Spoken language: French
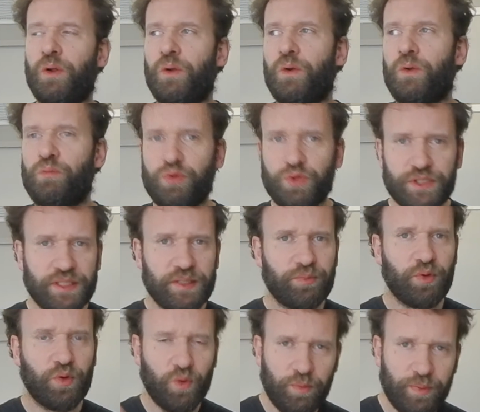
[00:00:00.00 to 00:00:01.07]
le boucher
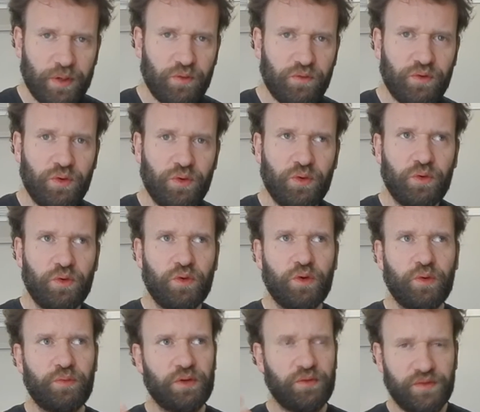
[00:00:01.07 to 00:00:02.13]
pour couper le
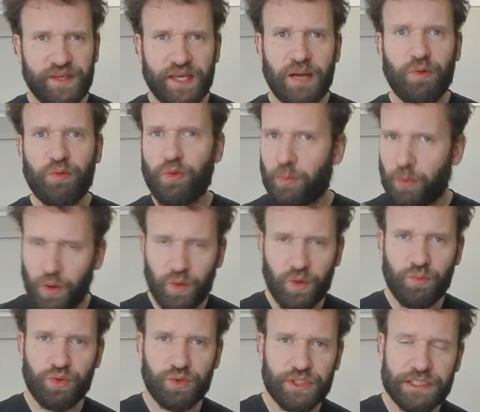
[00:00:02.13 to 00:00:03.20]
veau, et puis le diable pour prendre
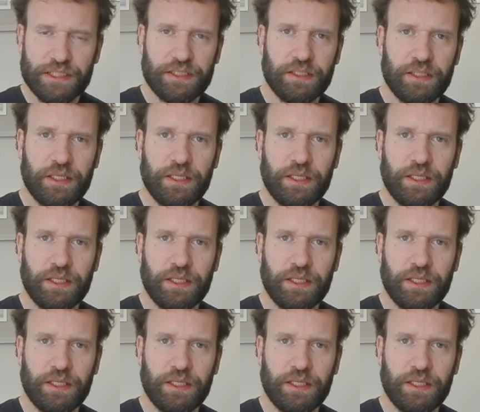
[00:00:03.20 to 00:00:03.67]
le boucher.